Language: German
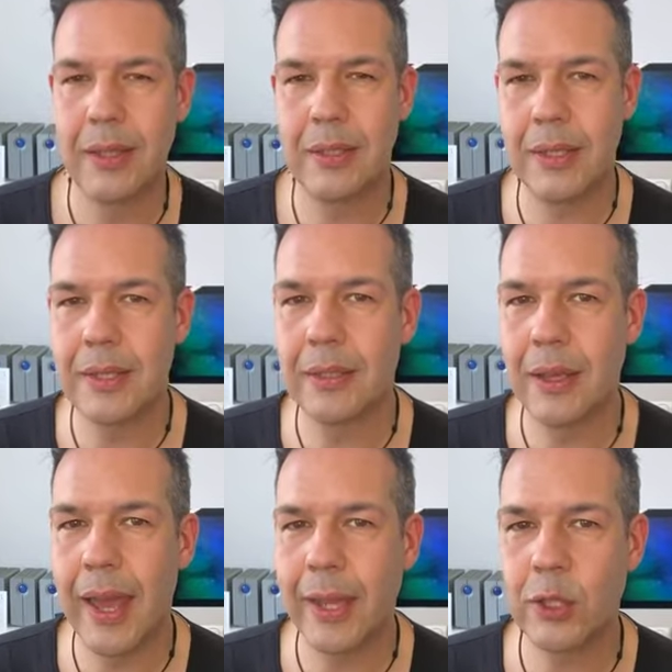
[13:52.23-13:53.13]

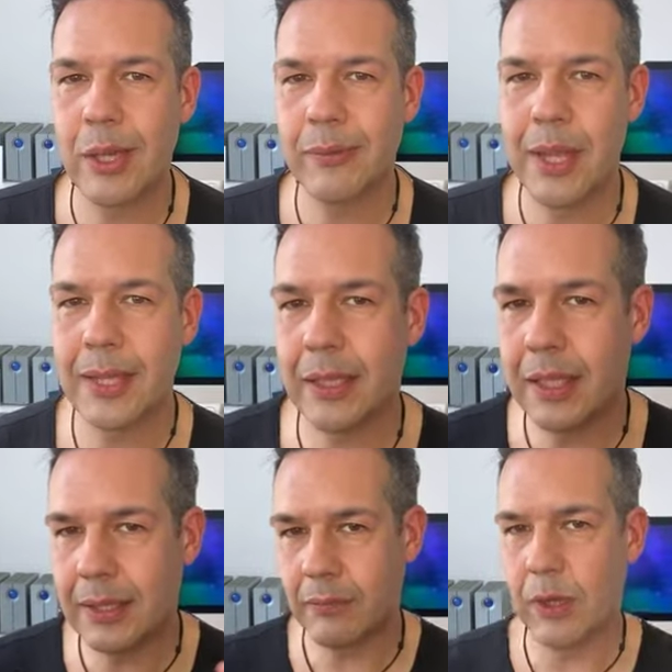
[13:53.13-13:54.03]
Diese Eigenschaften hätte
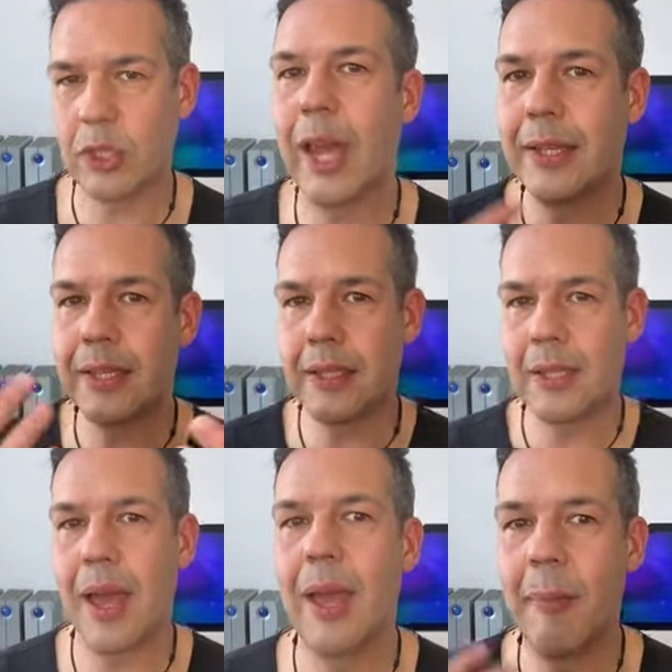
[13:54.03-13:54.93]
ich wahrscheinlich in
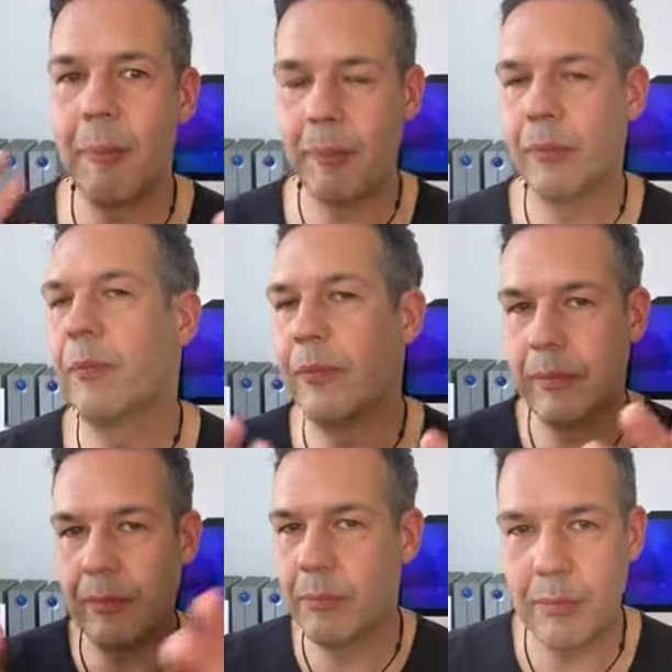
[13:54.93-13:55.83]
einem
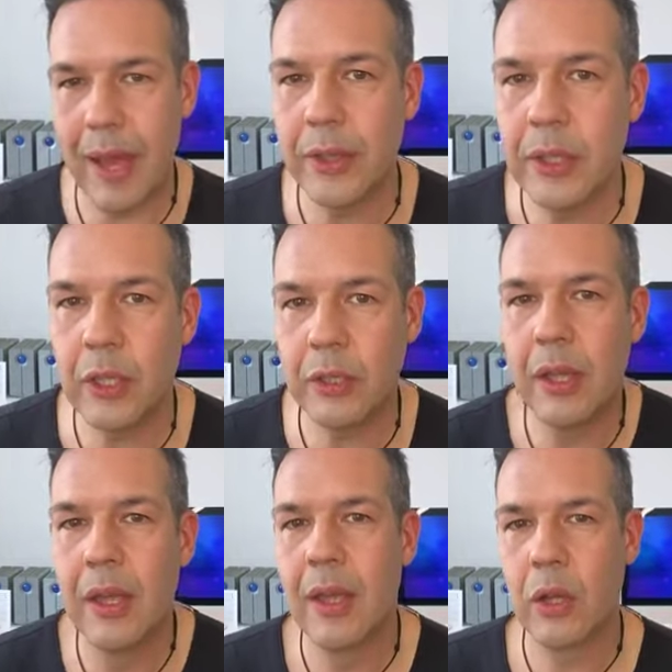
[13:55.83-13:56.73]
anderen
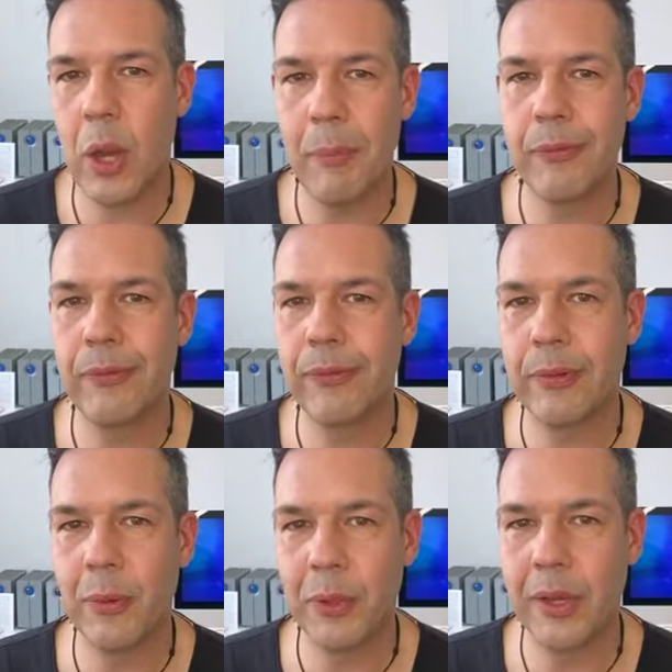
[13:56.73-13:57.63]
Kopf
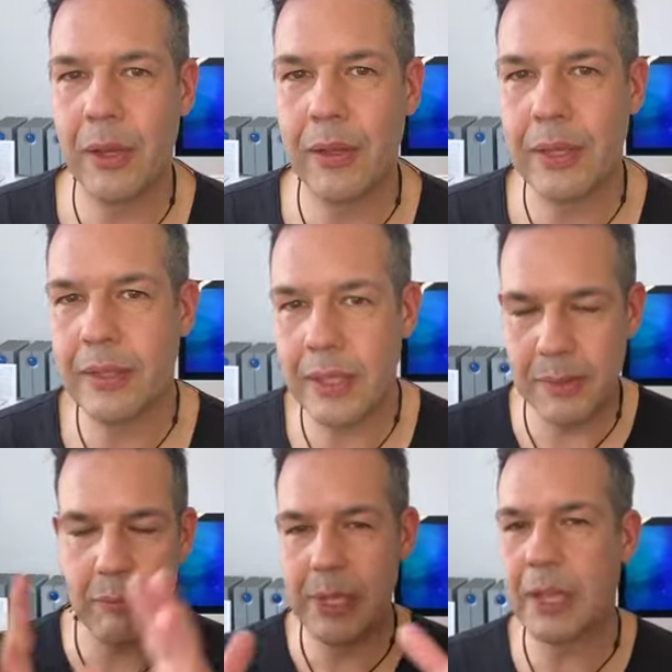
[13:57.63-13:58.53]
oder in
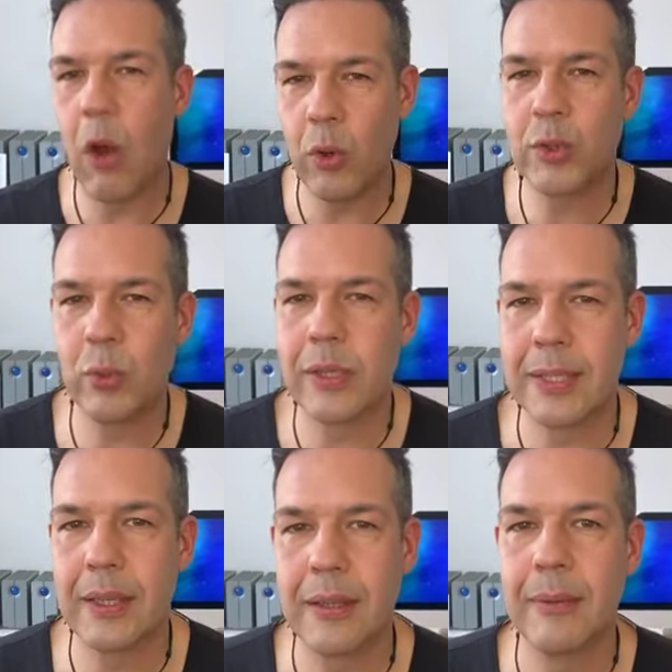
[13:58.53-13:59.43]
diesem Bild auch so
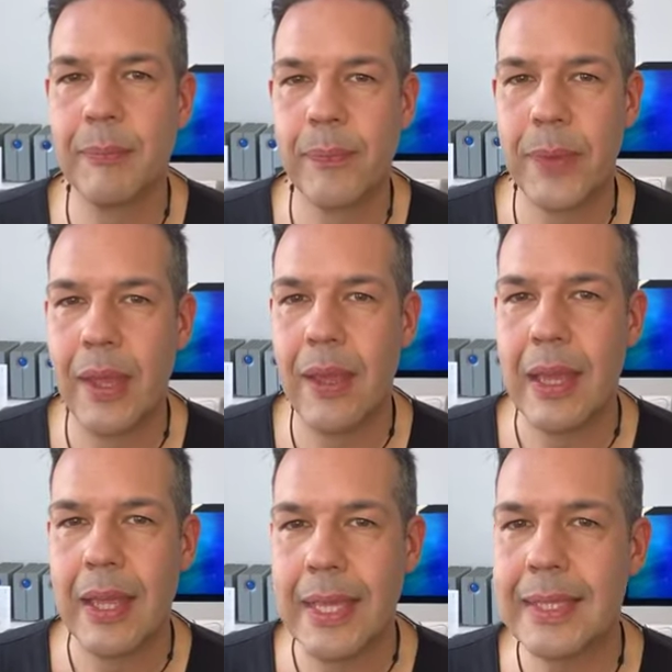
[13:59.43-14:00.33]
gesehen.
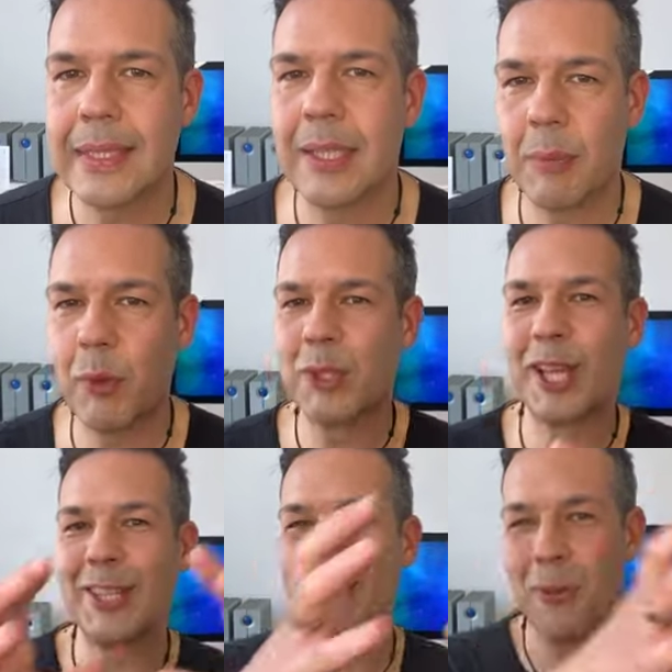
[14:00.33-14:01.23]
Ist eine
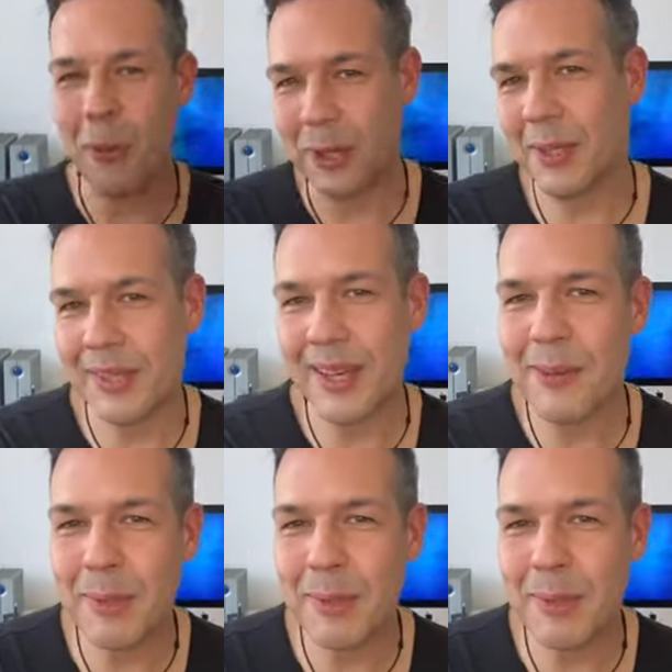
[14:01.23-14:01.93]
Demonstration. Ne?